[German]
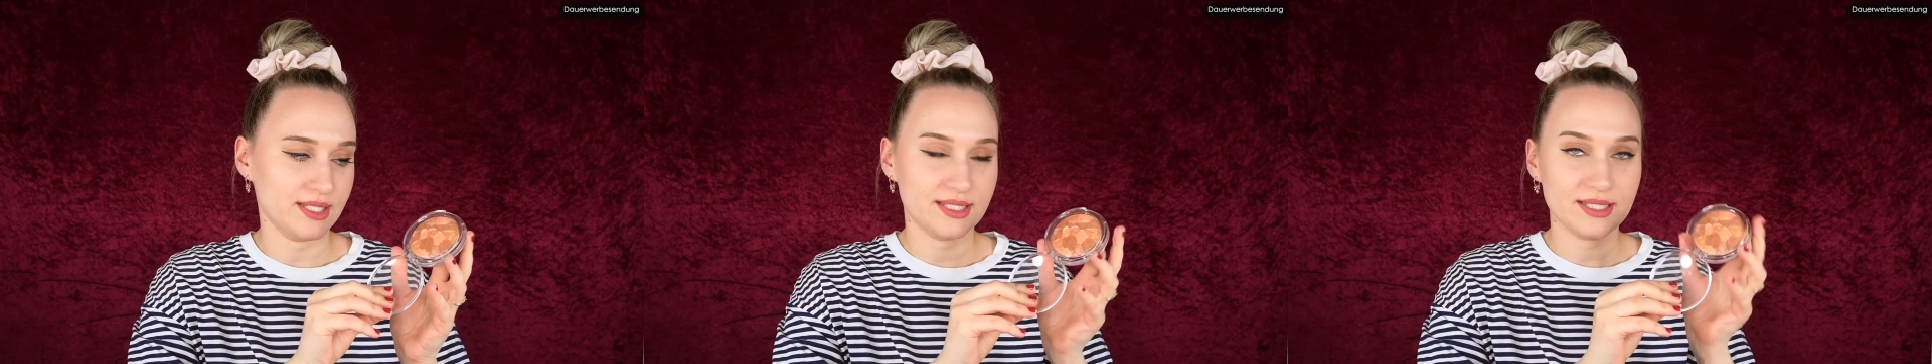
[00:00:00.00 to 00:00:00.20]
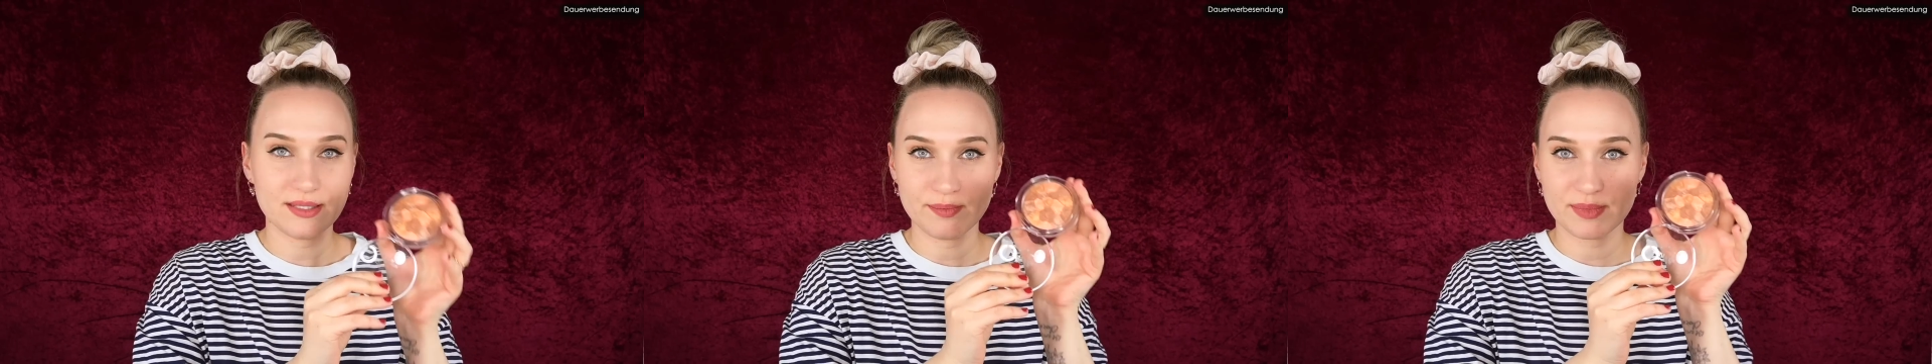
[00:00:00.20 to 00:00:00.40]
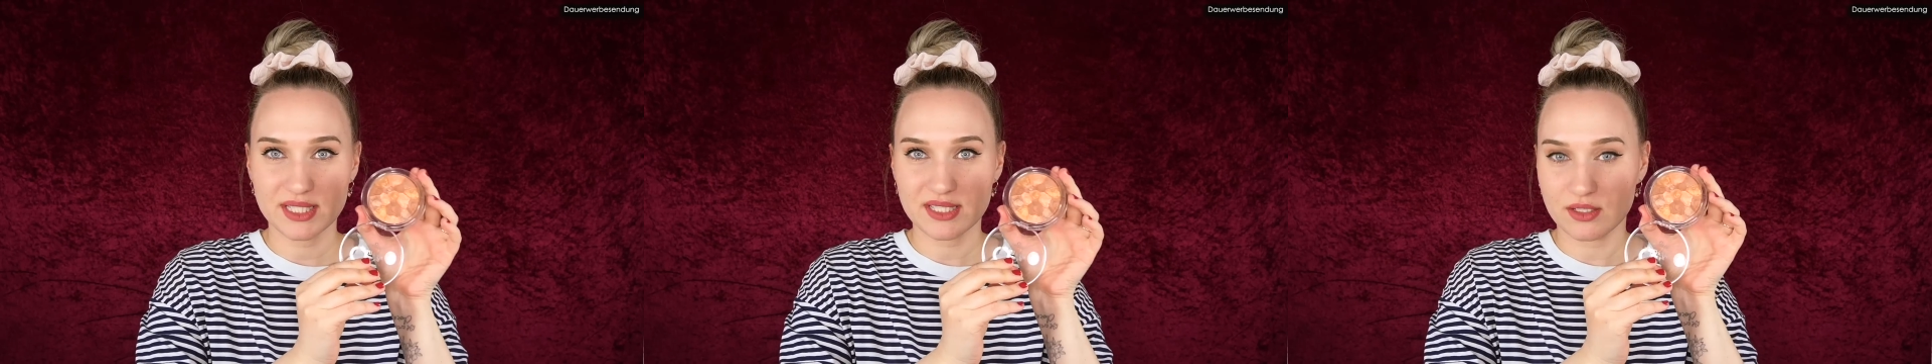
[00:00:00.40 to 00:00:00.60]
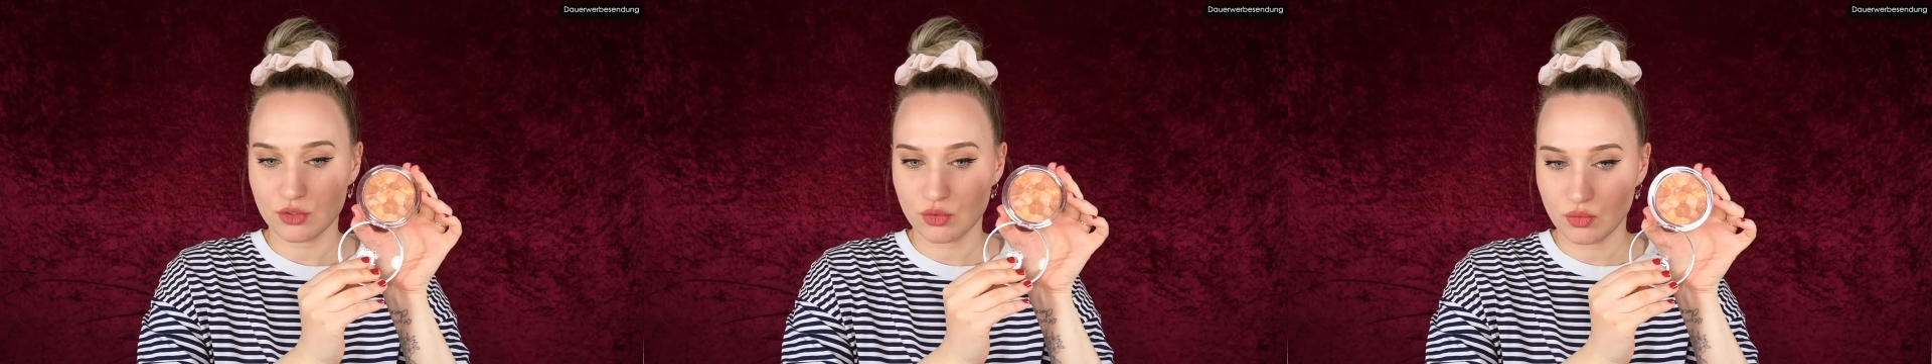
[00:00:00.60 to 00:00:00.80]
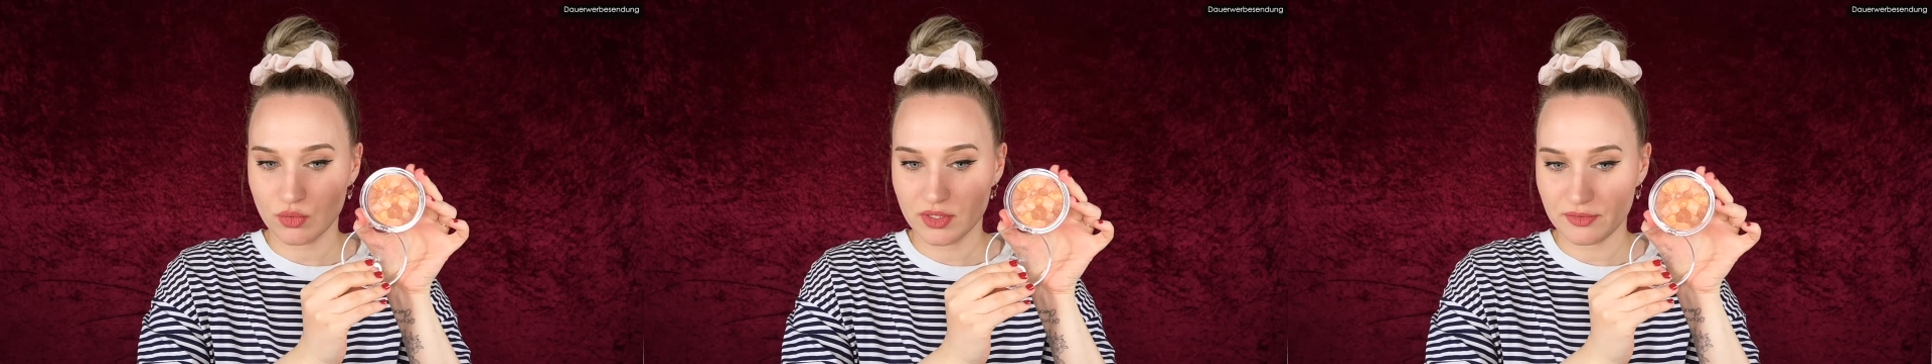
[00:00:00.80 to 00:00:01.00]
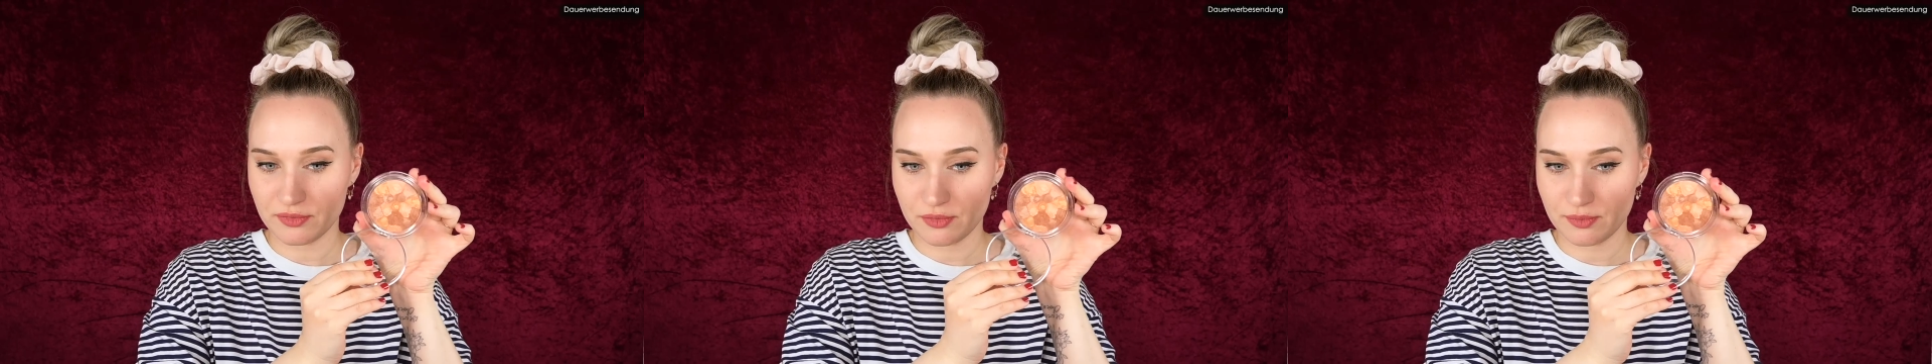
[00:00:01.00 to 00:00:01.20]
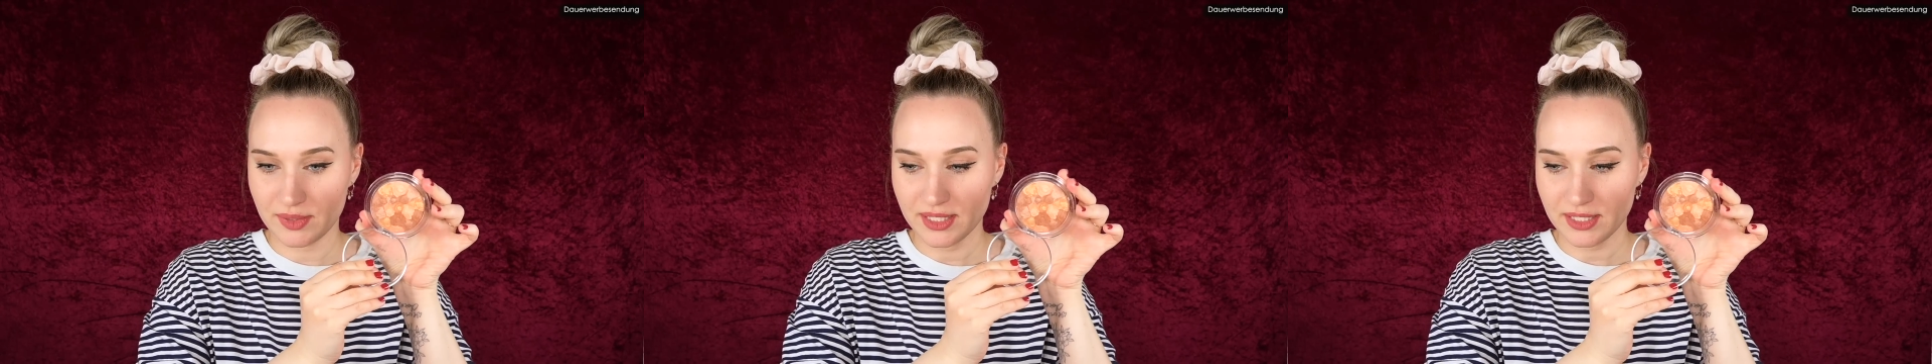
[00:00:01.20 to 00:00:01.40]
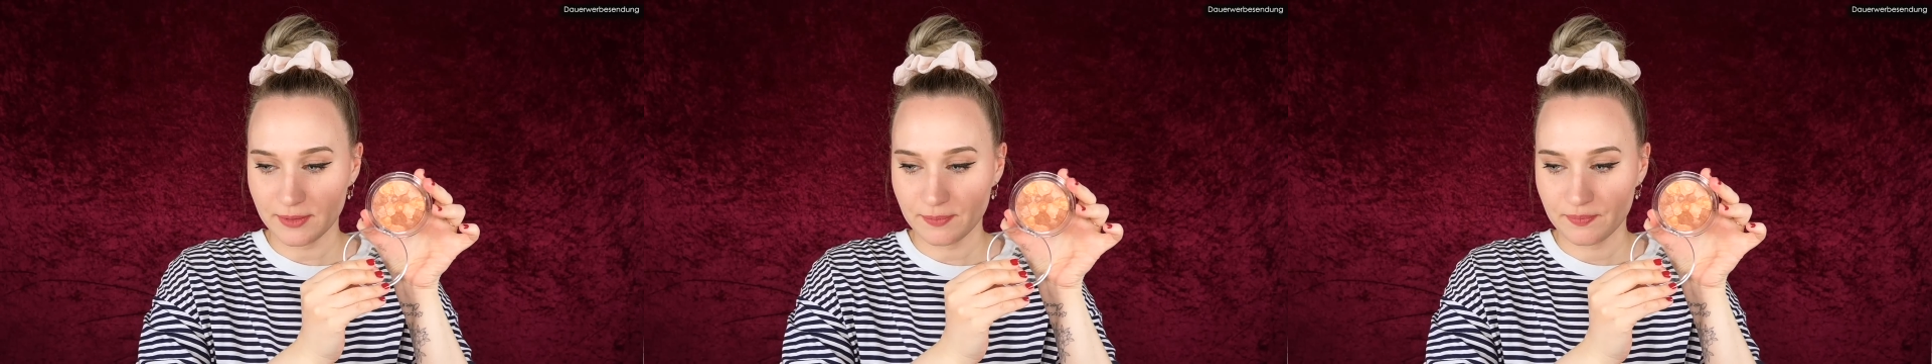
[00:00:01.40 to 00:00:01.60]
Es ist ein bisschen dunkel für
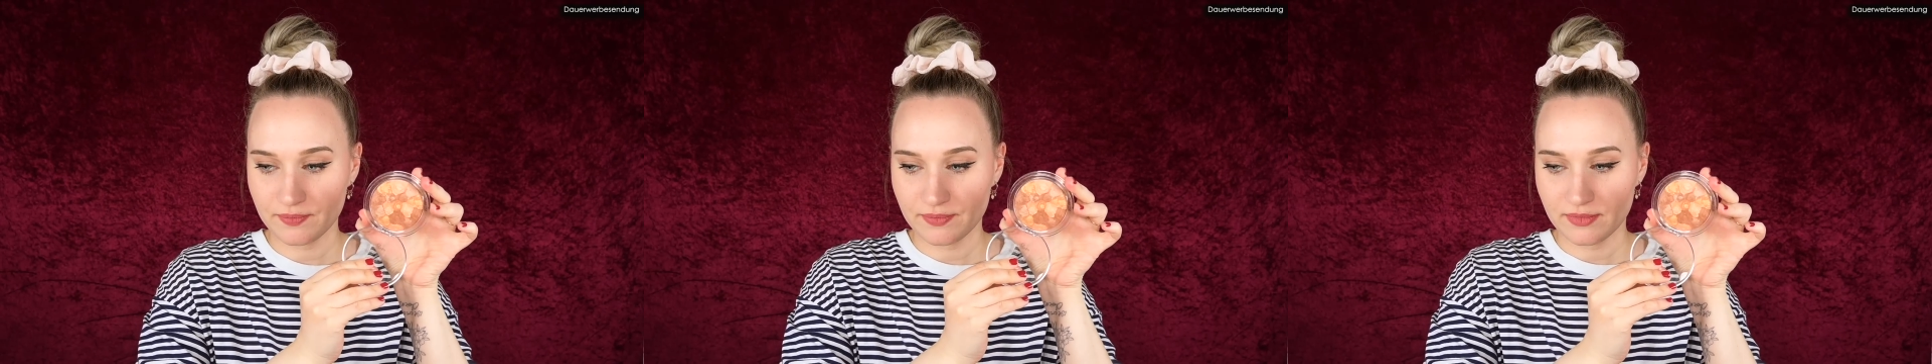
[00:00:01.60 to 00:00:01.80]
mich.